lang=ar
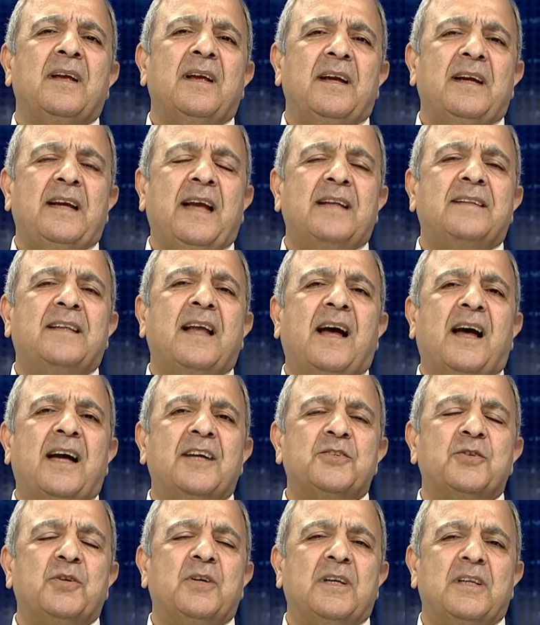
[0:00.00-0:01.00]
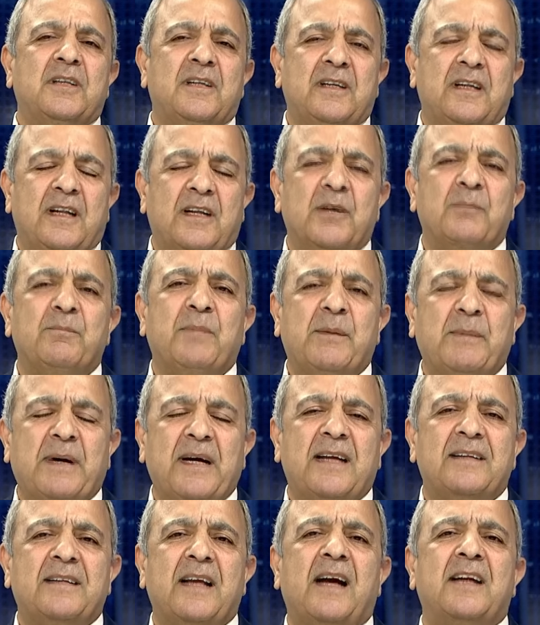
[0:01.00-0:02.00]
يحتاج أه،
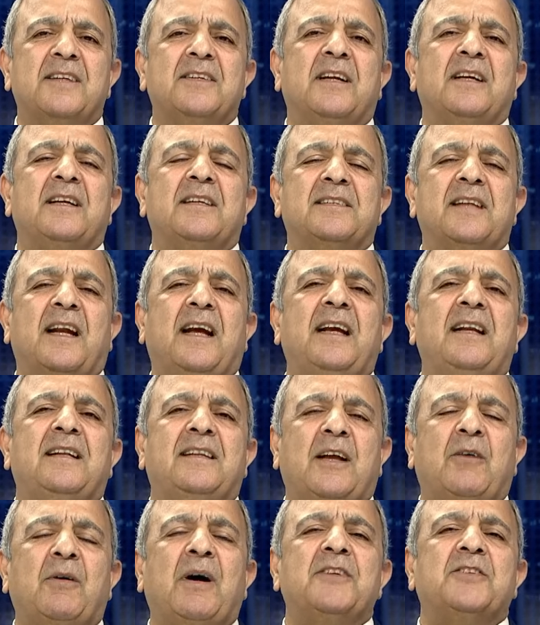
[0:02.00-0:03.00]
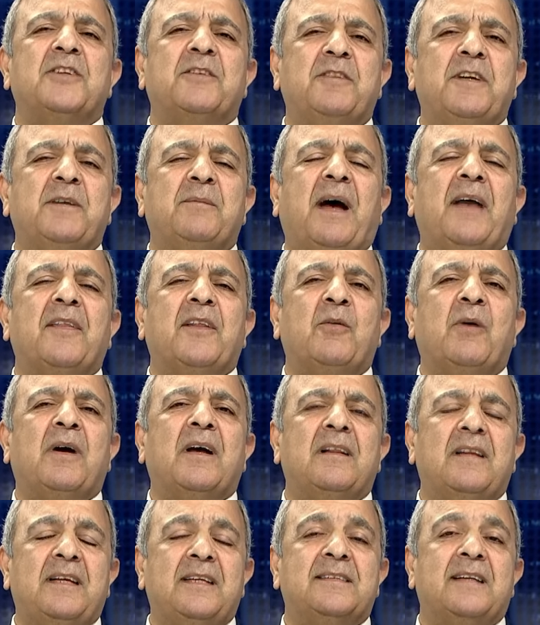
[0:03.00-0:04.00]
ربما يحتاج إسرائيل تواجد في بعض
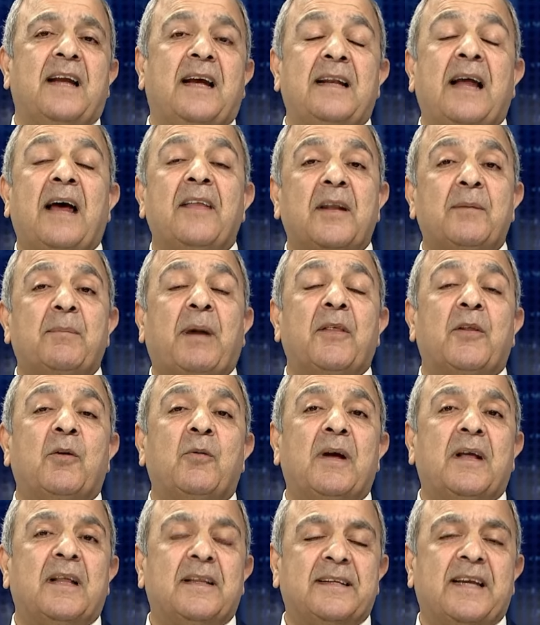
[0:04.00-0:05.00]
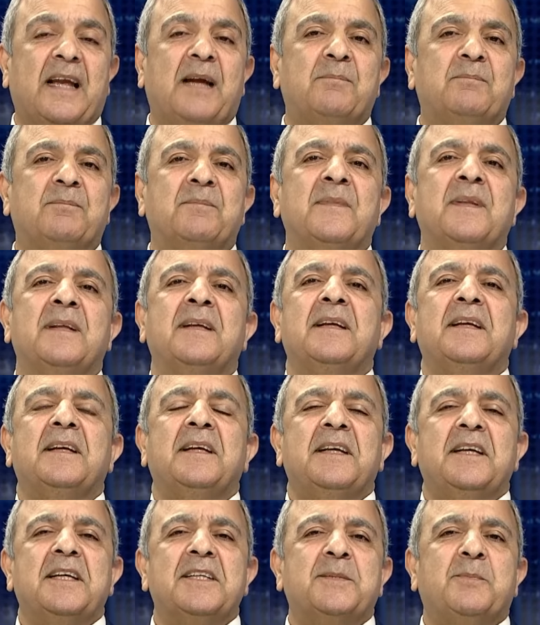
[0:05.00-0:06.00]
الوقت لإسرائيل هذا البعض الوقت كم
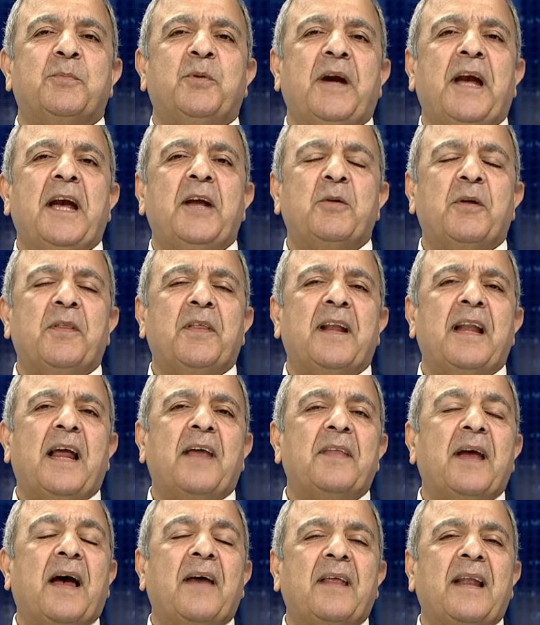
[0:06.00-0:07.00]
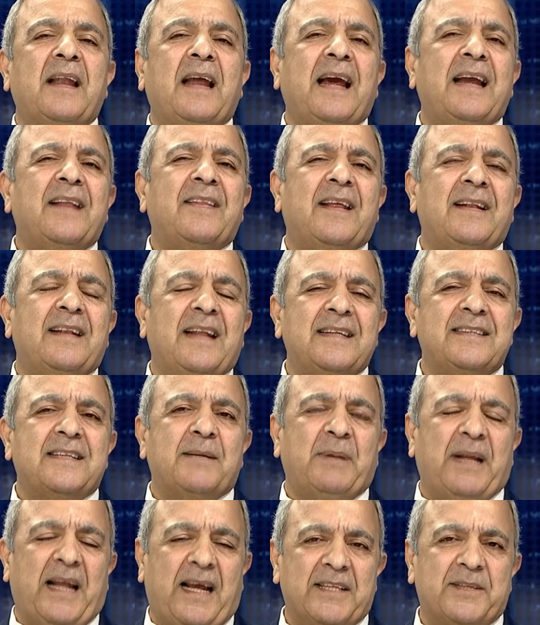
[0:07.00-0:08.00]
أسبوعين وثلاثة هذا أيضا ليس
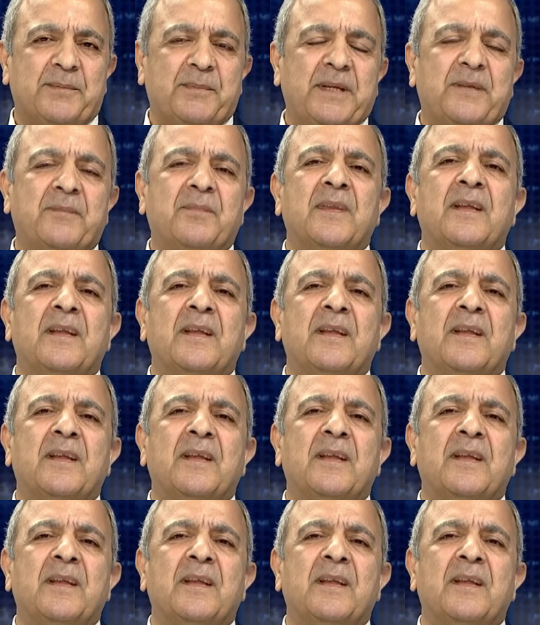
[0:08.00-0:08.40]
بالحتمي